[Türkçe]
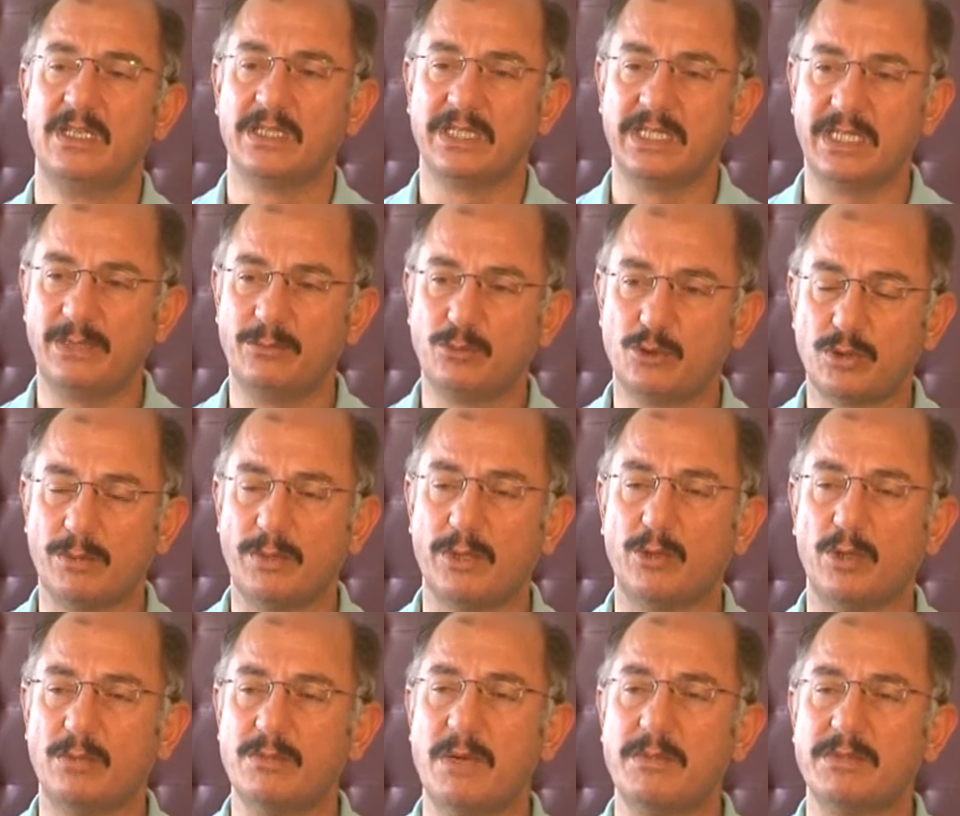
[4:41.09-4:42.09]
Yine Müslüman
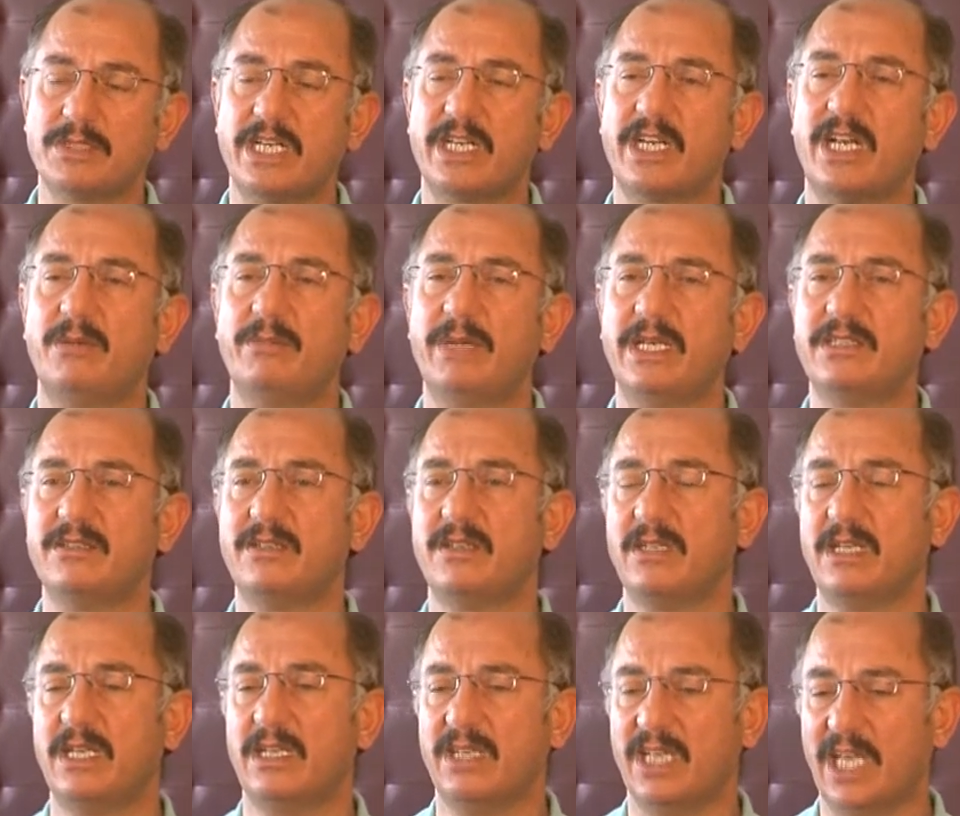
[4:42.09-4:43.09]
olmamıza rağmen
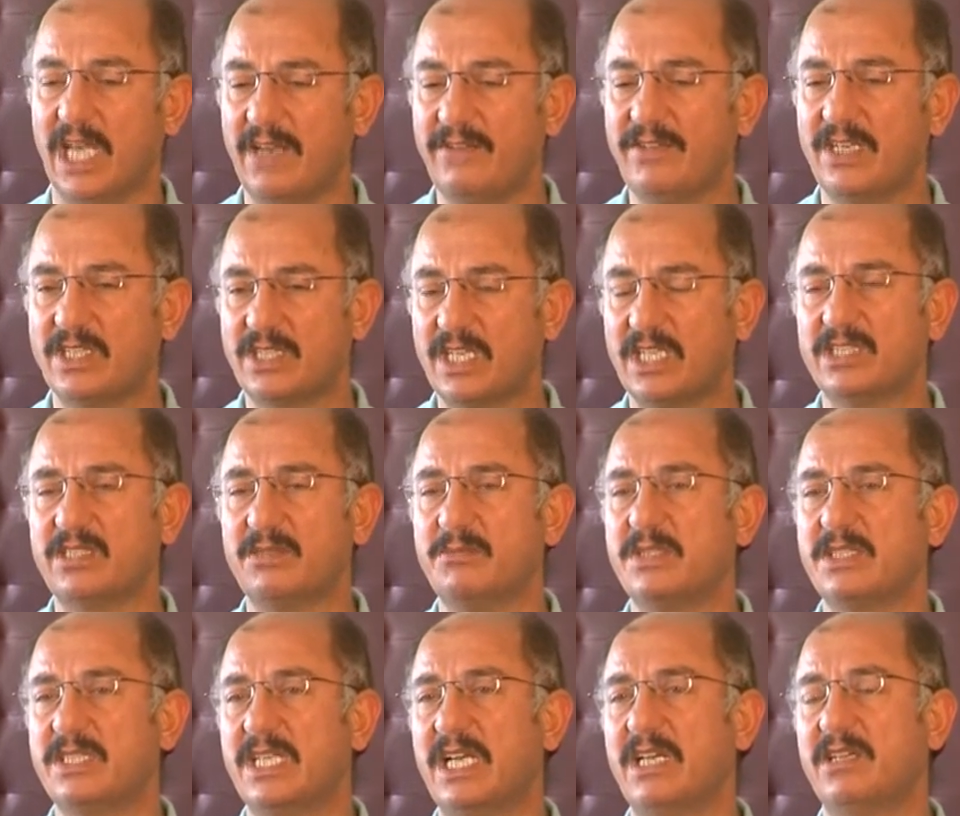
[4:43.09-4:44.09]
ev
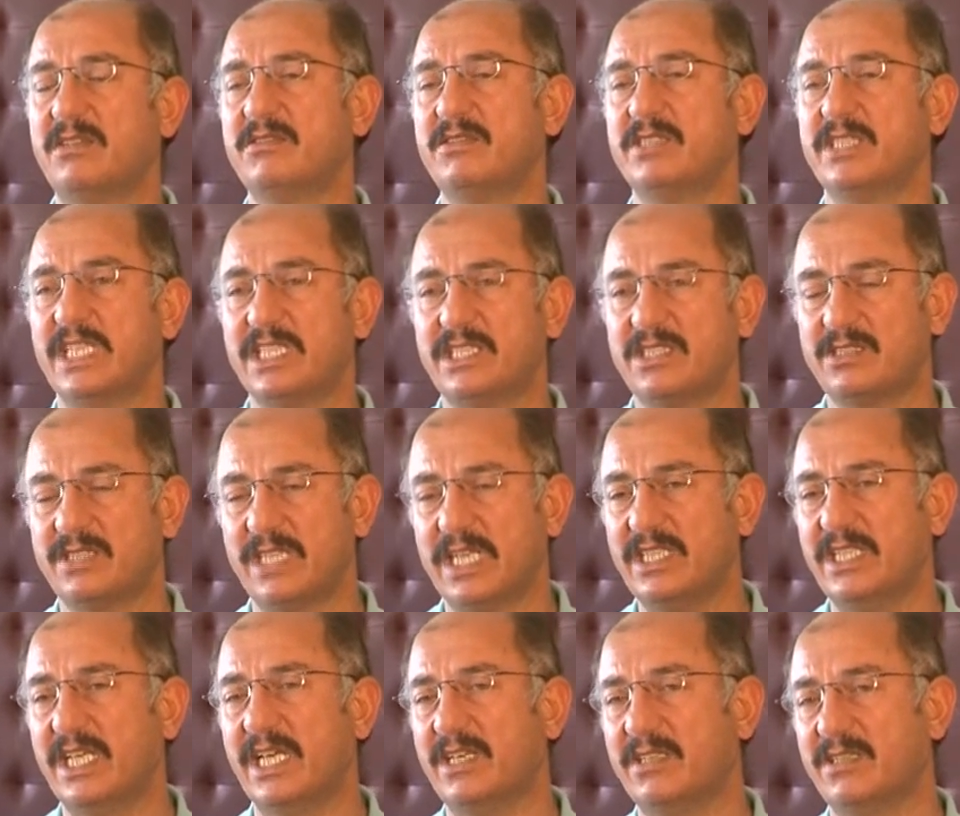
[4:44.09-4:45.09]
yaşantımızda, res,
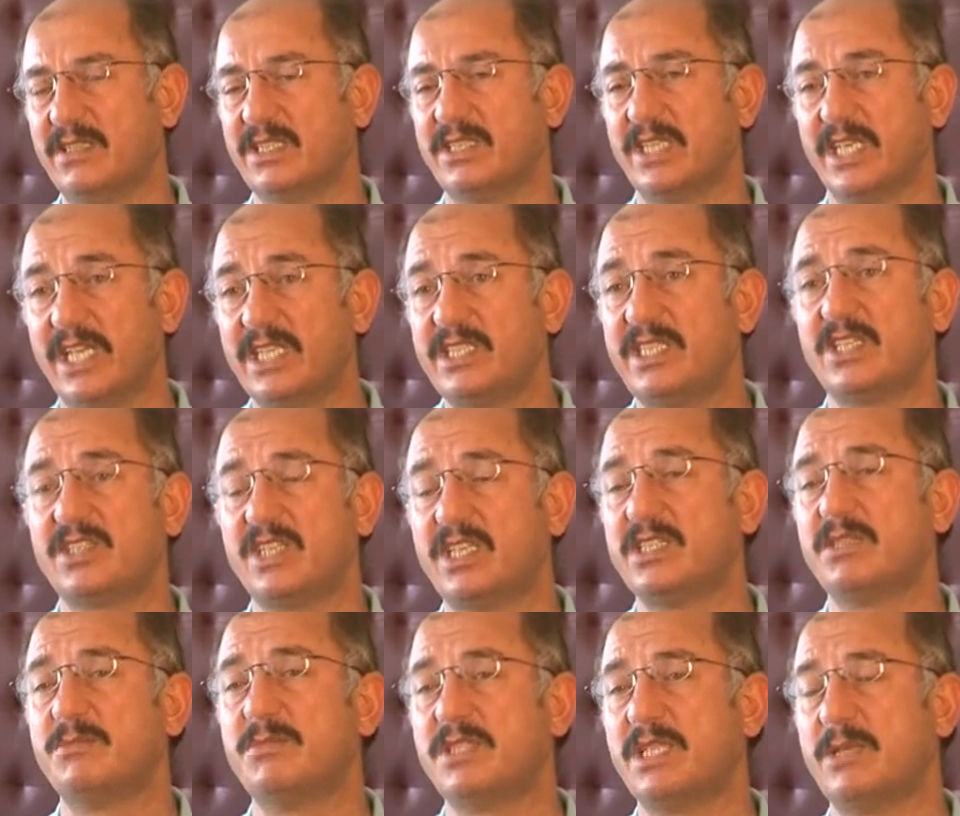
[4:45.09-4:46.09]
şeyde, e, sanat
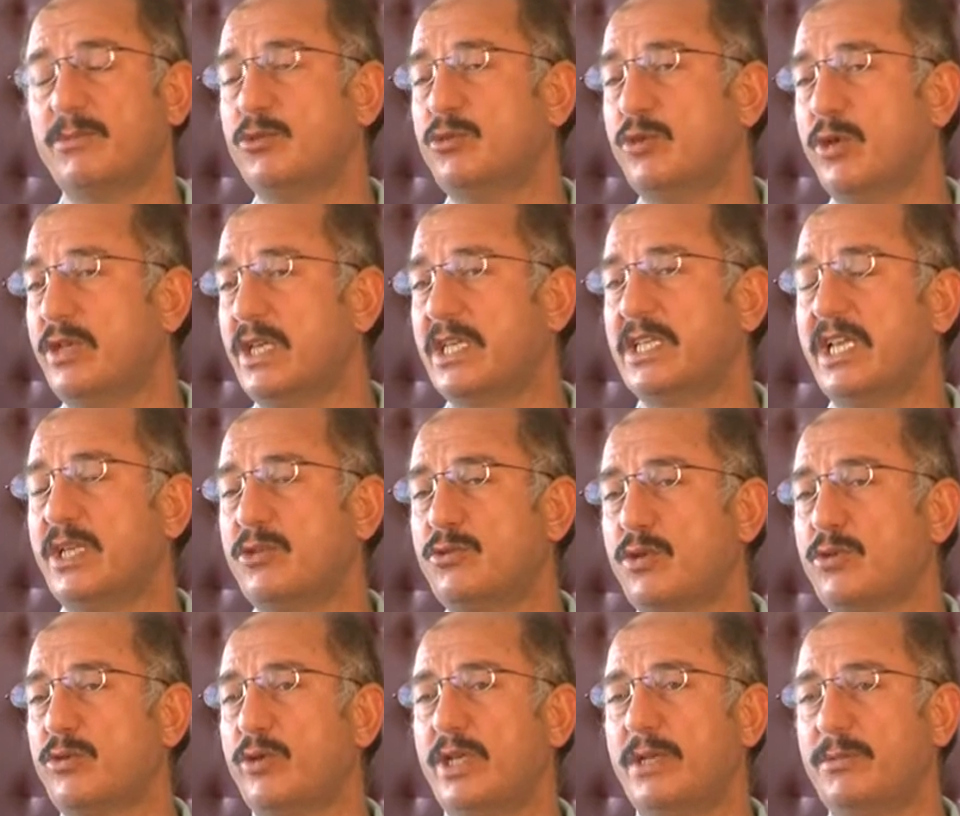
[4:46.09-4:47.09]
yaşantımızda bunu örneklerini
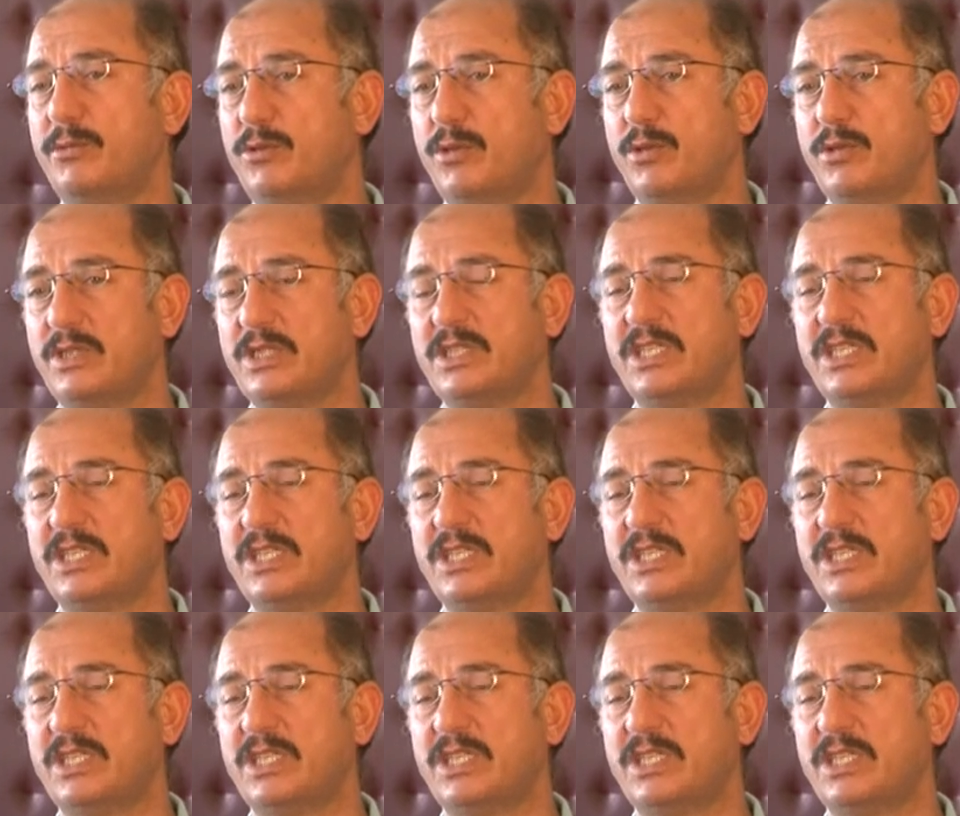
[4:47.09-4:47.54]
çok görebiliyoruz.